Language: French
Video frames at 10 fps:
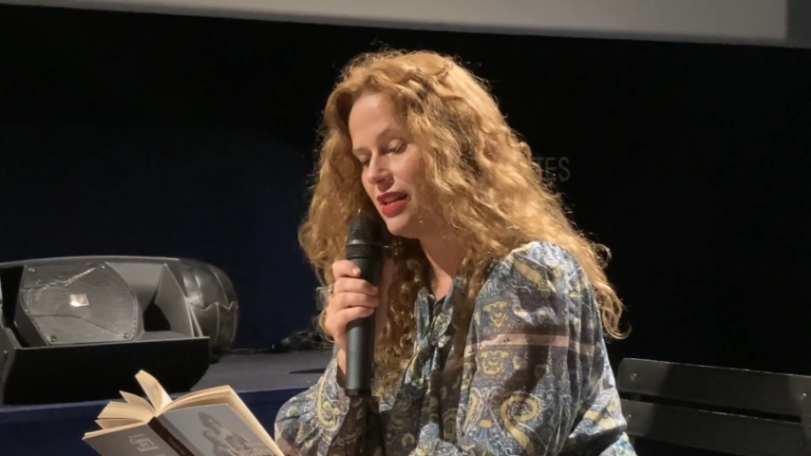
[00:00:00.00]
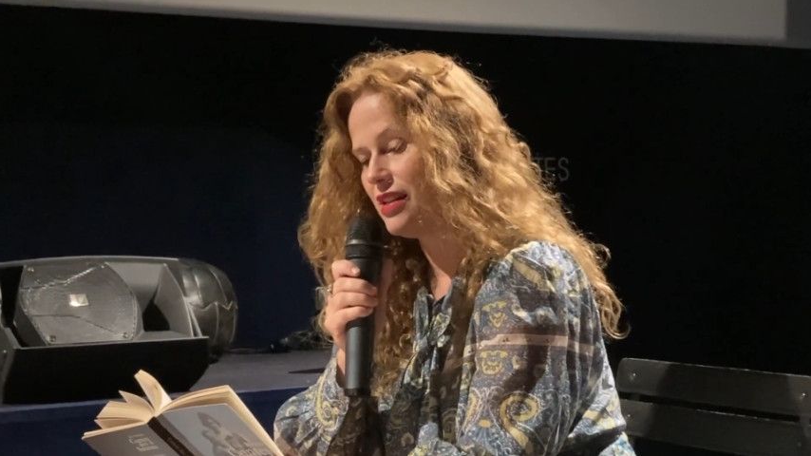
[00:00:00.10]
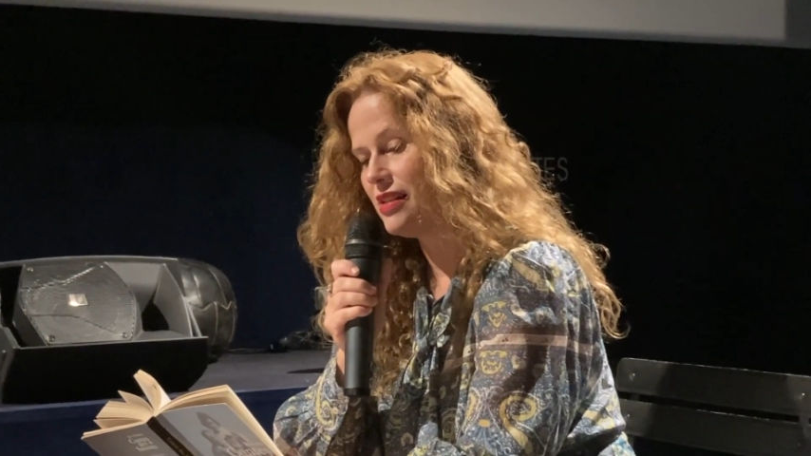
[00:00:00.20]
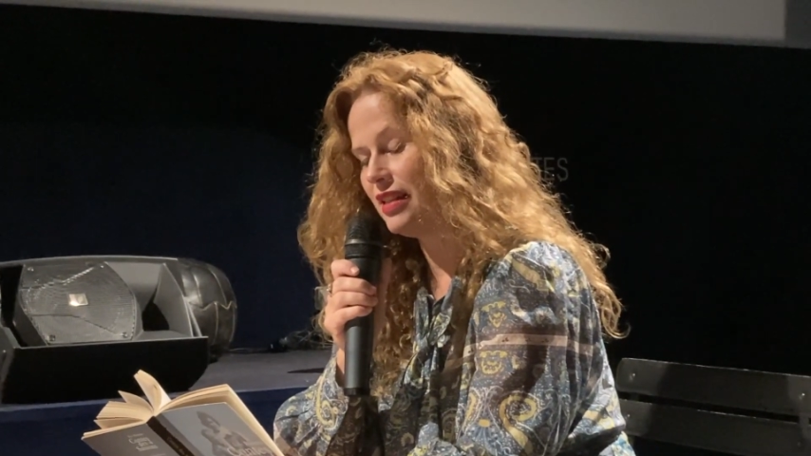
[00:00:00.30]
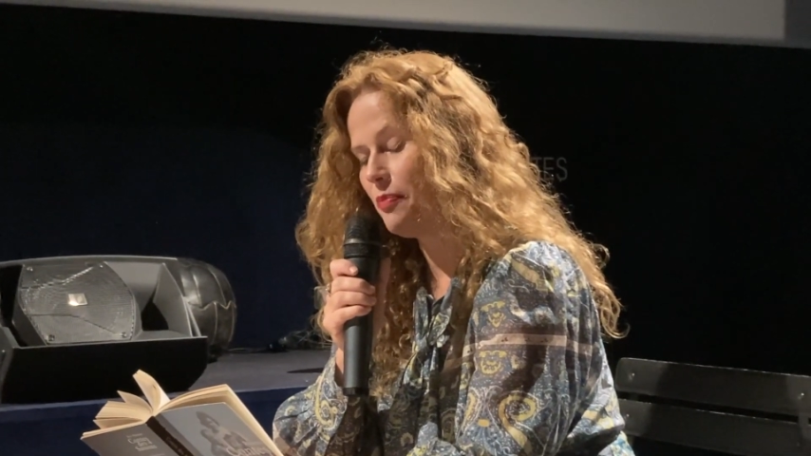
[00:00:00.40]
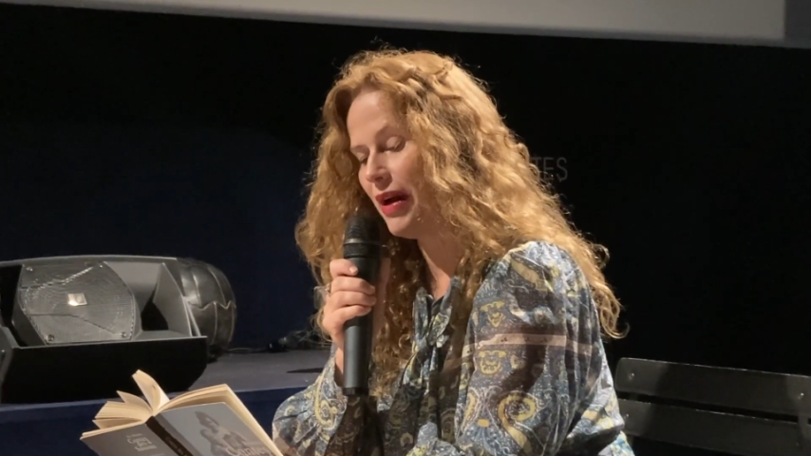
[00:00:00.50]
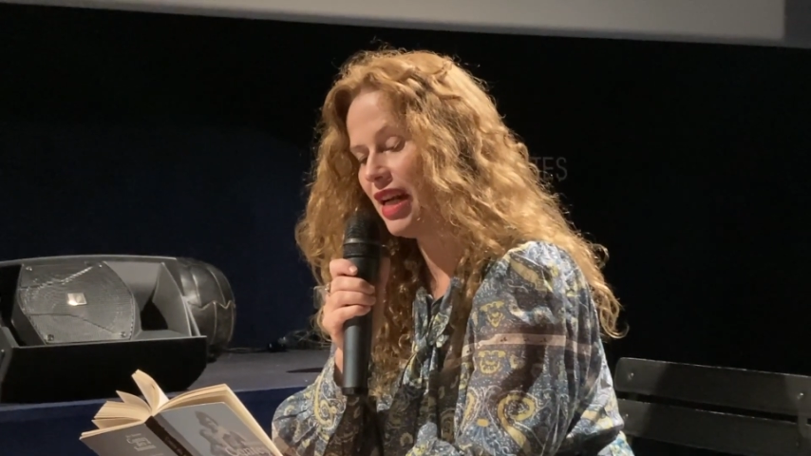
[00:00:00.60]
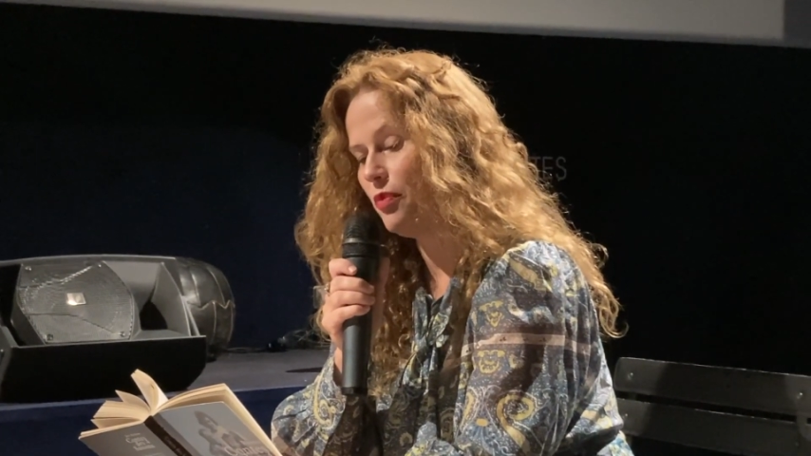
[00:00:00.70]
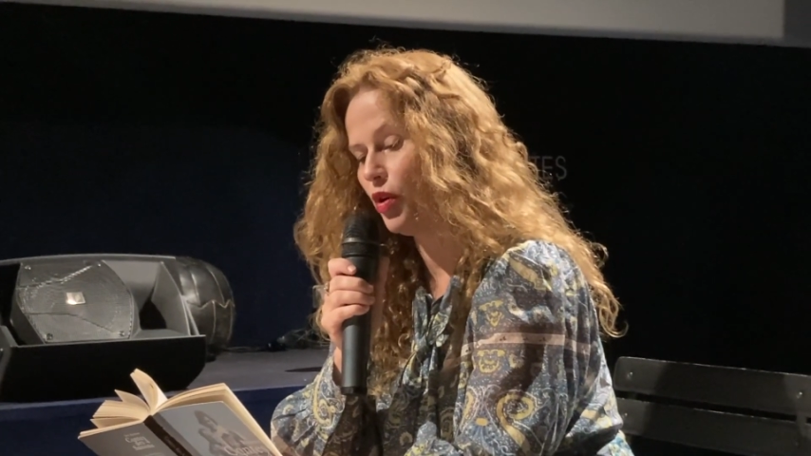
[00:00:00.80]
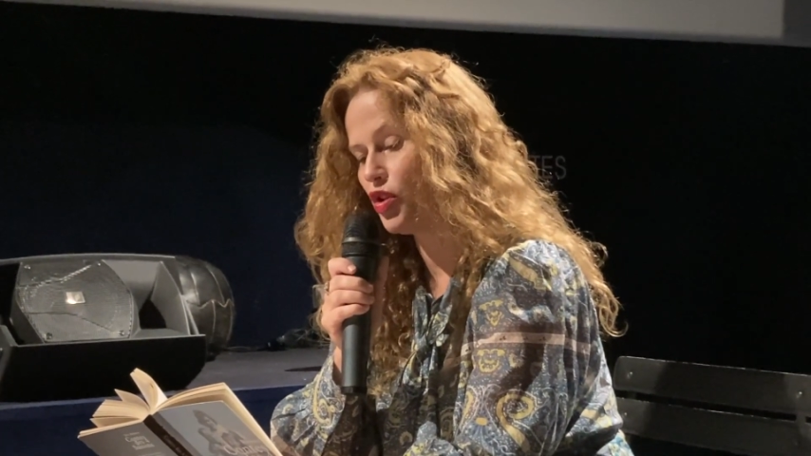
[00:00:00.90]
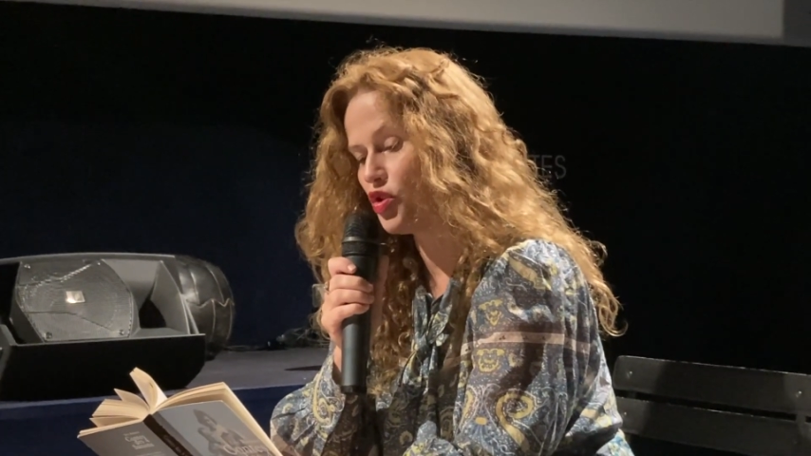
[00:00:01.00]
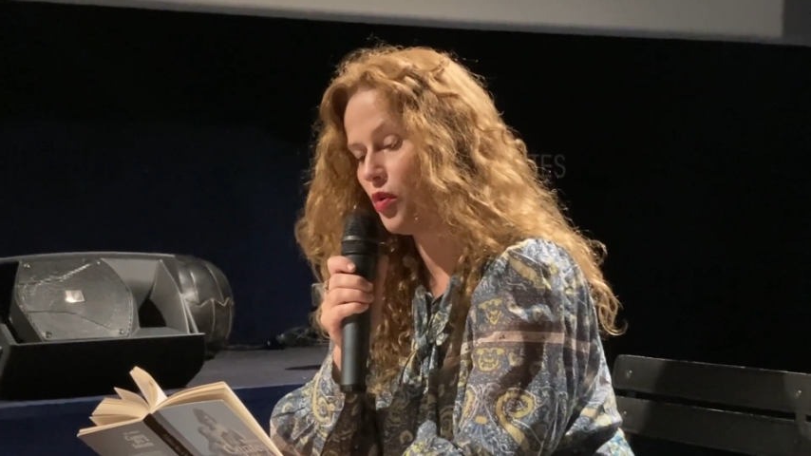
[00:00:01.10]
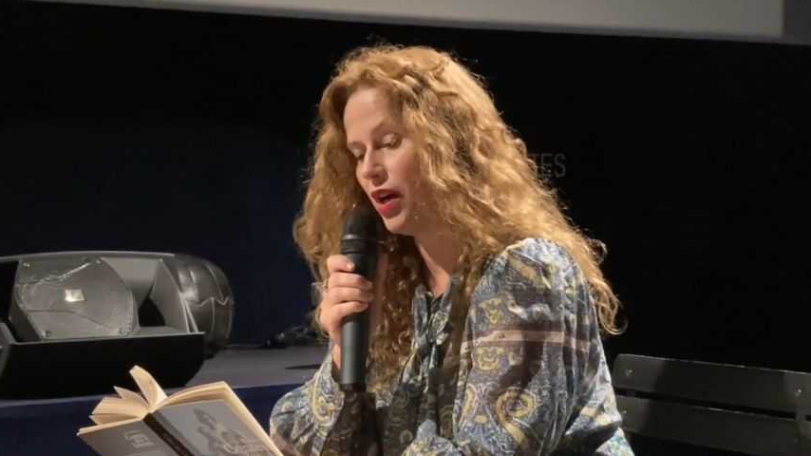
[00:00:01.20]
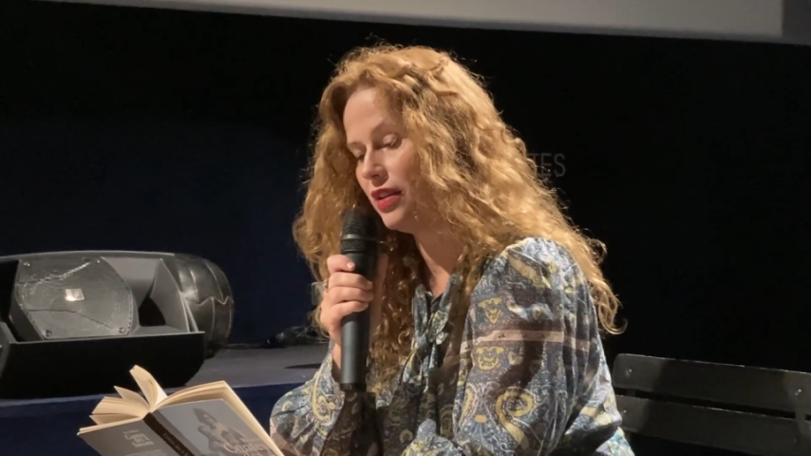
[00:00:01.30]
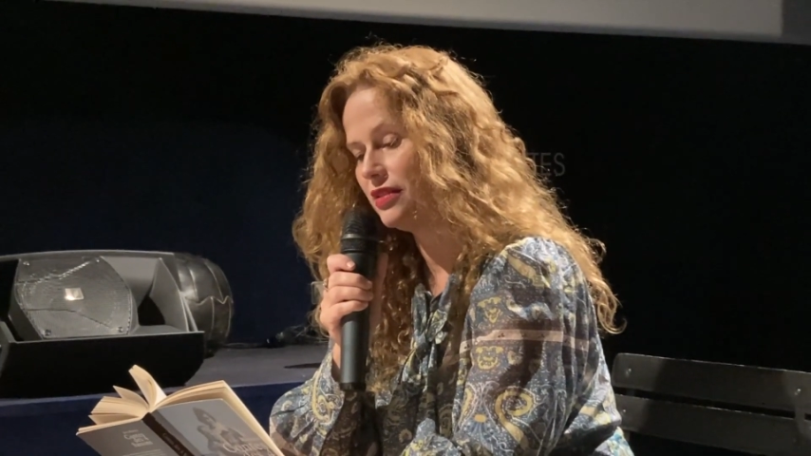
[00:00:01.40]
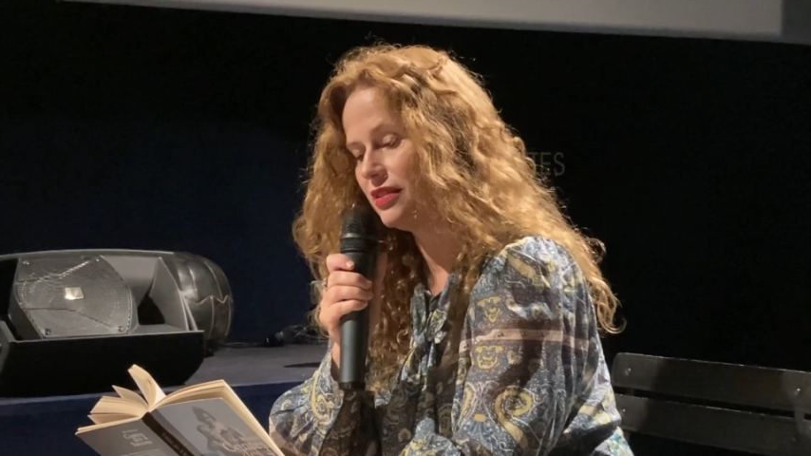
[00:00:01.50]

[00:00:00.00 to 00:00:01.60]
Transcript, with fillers: C'était par libre choix.